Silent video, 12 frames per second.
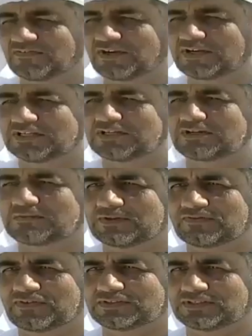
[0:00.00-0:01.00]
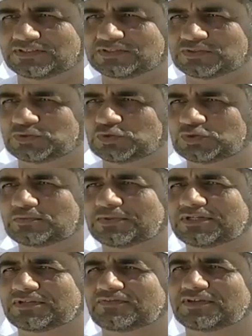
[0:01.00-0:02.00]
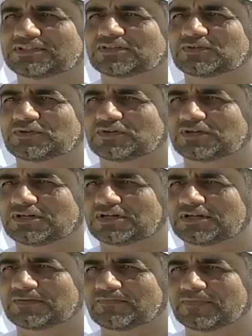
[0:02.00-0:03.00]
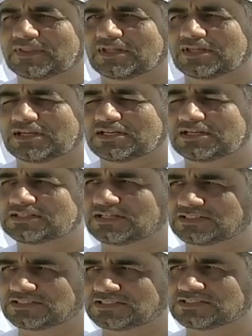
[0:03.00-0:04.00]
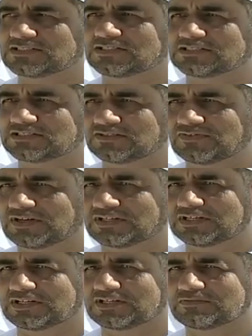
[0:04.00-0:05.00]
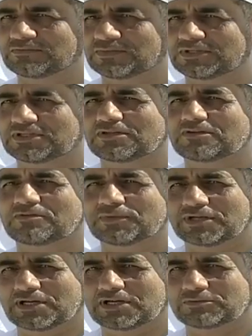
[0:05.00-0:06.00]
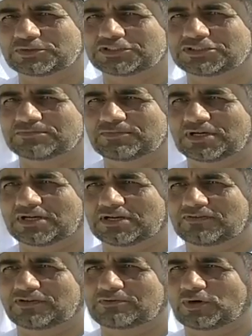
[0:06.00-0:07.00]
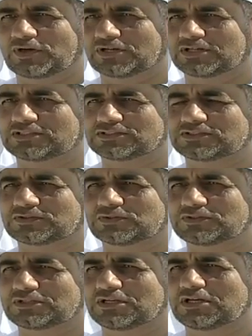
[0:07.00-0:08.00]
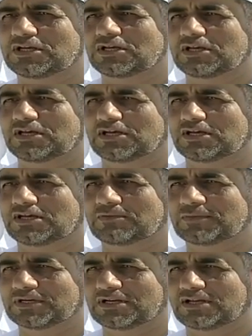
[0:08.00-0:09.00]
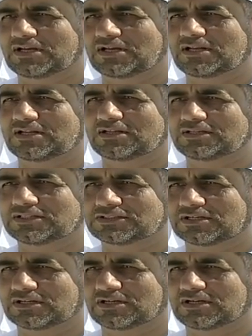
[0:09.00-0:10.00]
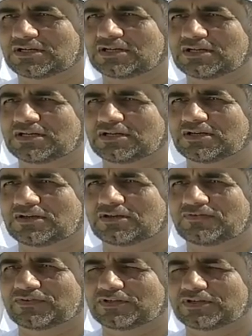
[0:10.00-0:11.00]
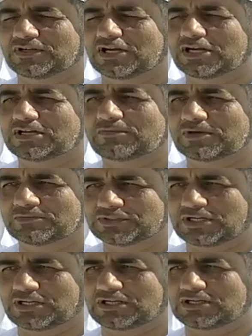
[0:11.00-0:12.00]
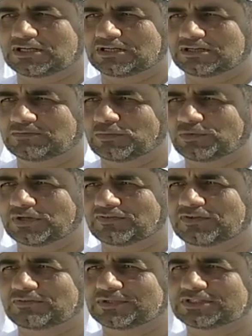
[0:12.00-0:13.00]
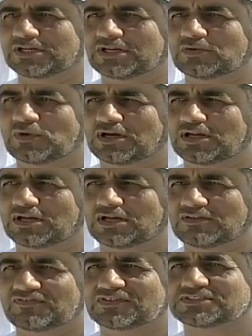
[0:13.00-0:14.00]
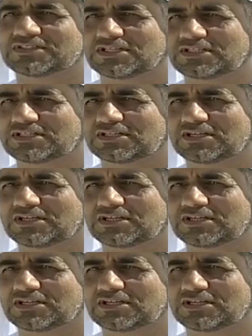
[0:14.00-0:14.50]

الفائدة من فتح السدود بين فترة وأخرى هي تعزيز الاستفادة من المياه المتجمعة في بحيرات السدود آه، من خلال نشرها في أكبر مساحة ممكنة في المنطقة الواقعة خلف السد